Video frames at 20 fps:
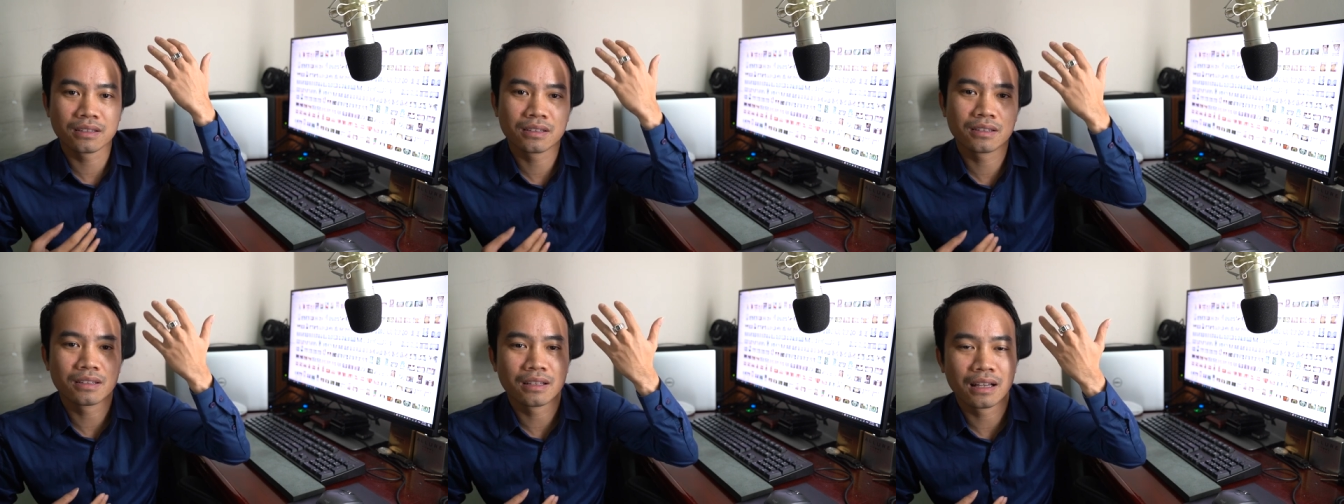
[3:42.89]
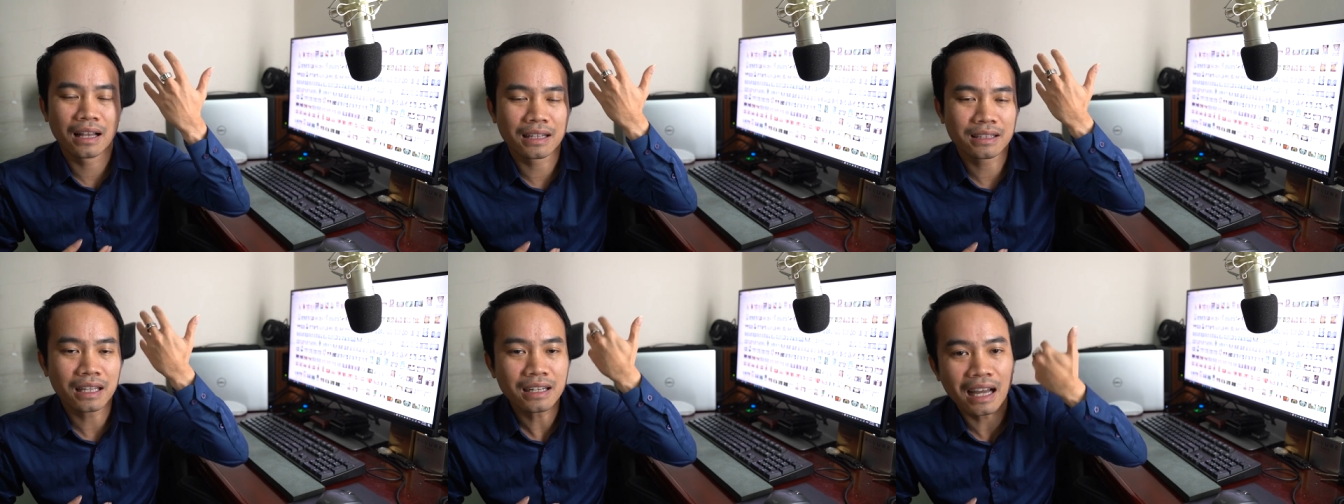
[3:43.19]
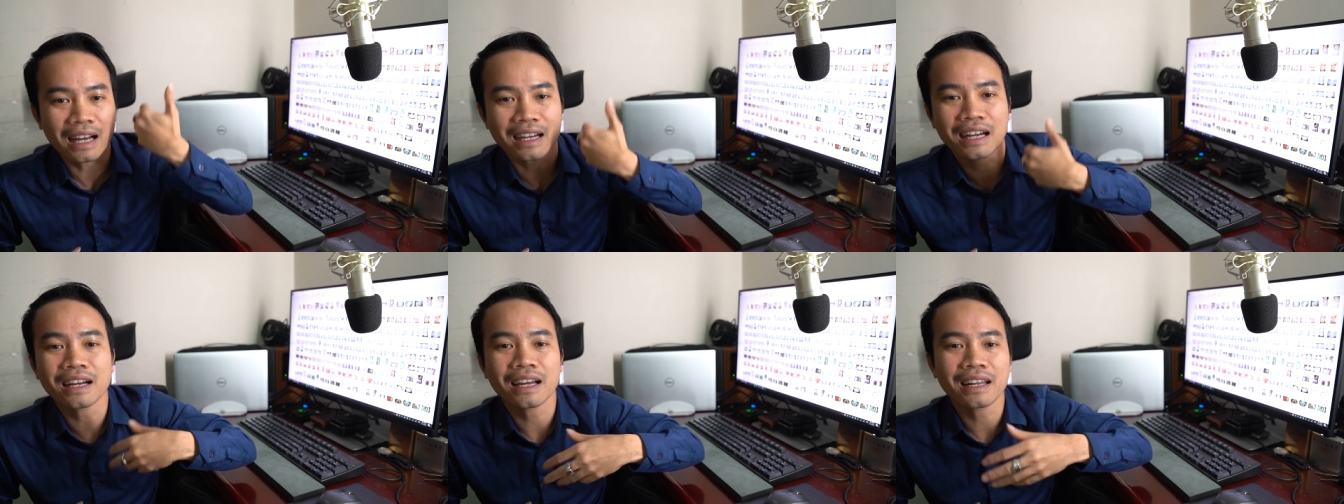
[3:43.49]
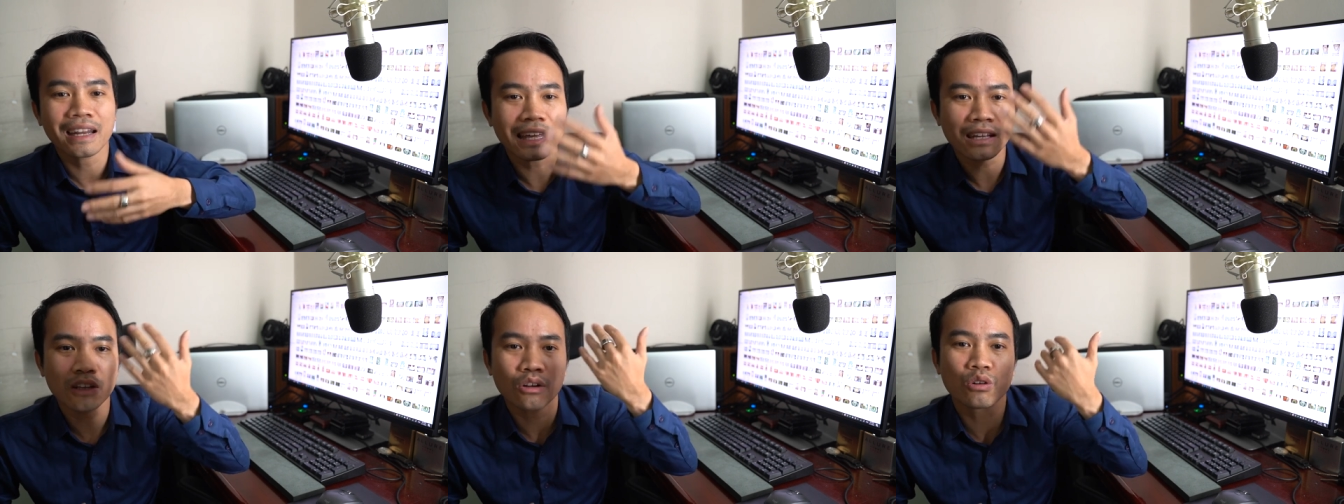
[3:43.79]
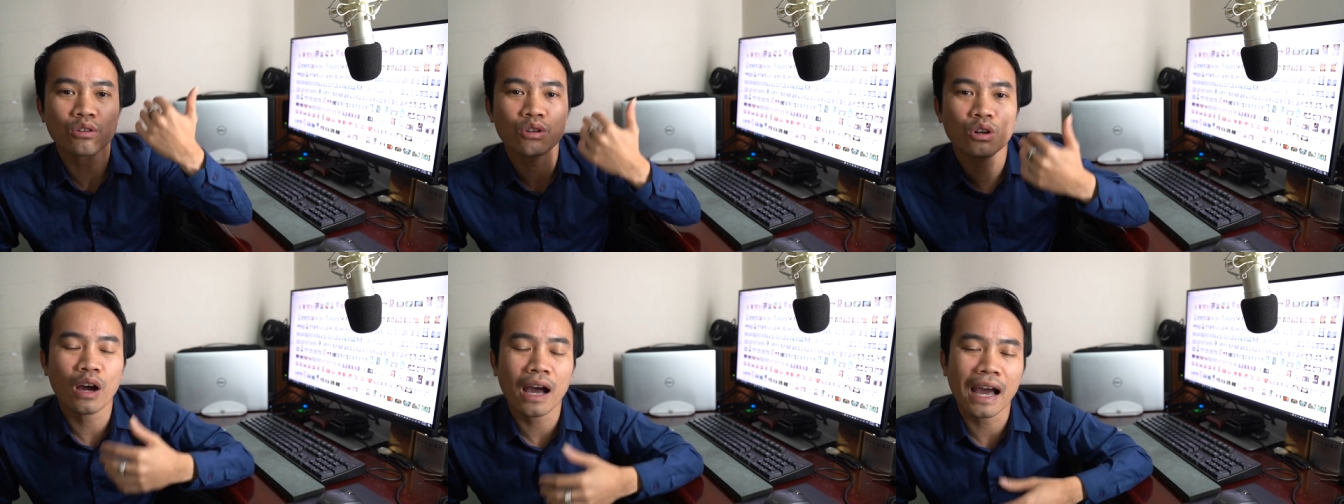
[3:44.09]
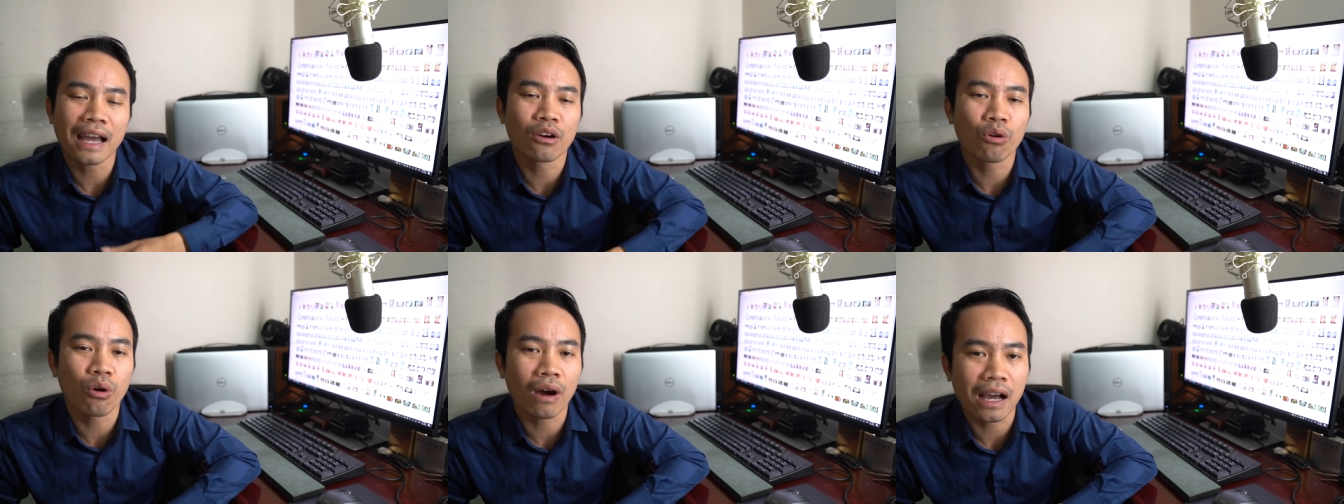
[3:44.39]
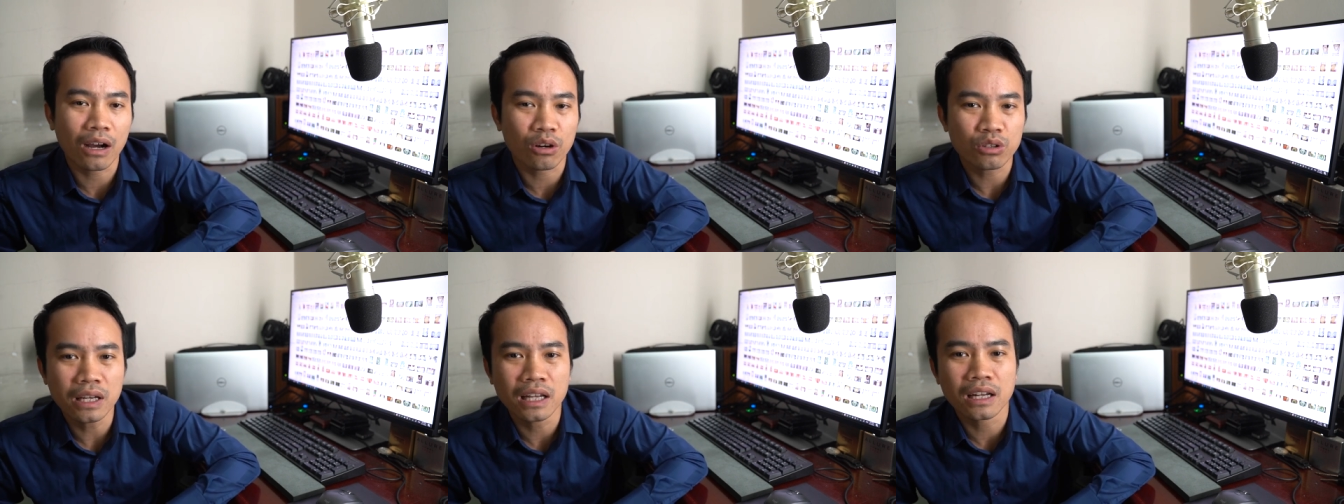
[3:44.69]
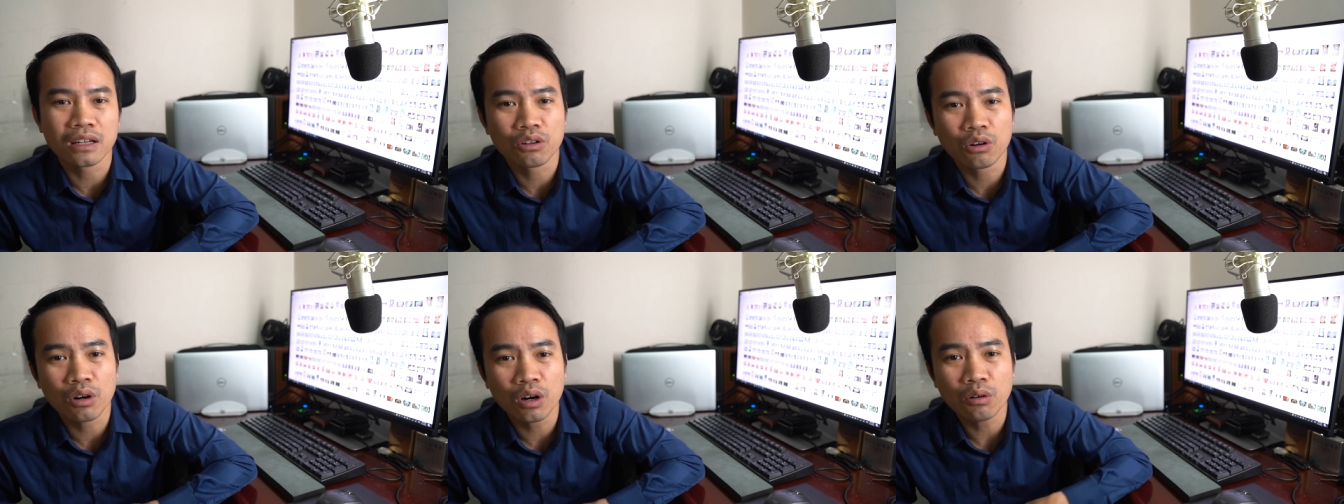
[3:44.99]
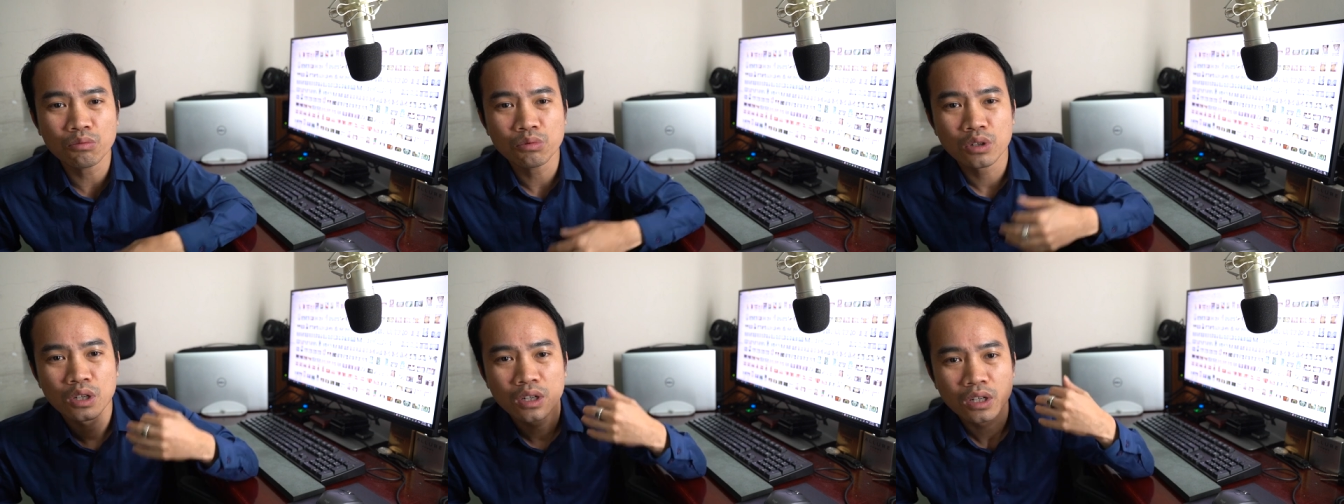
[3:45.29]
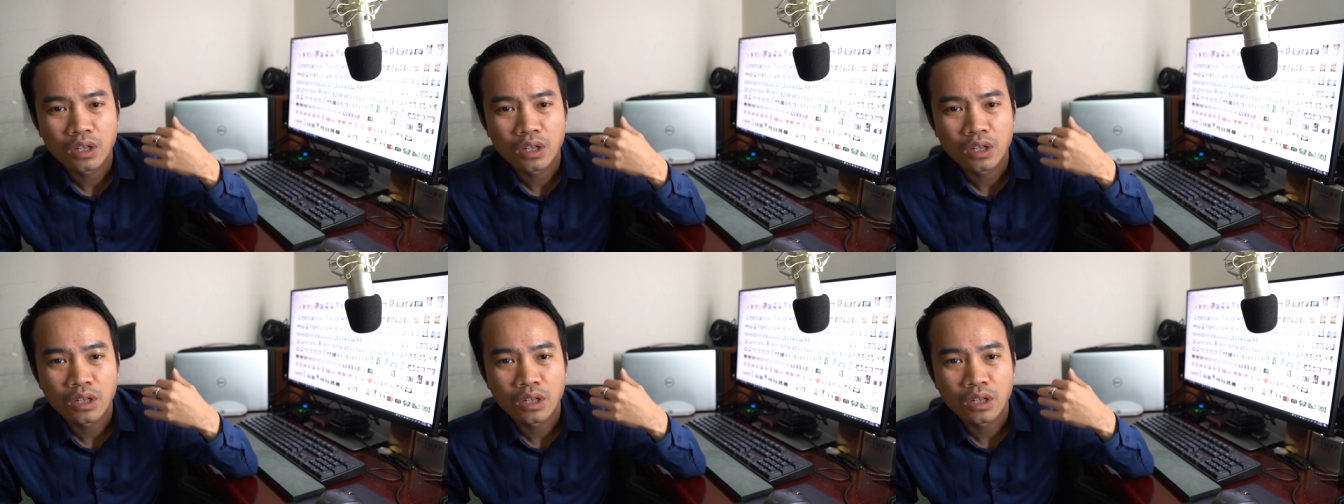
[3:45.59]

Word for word: là tất cả các cái nét nó nó hài hòa có thể là nó không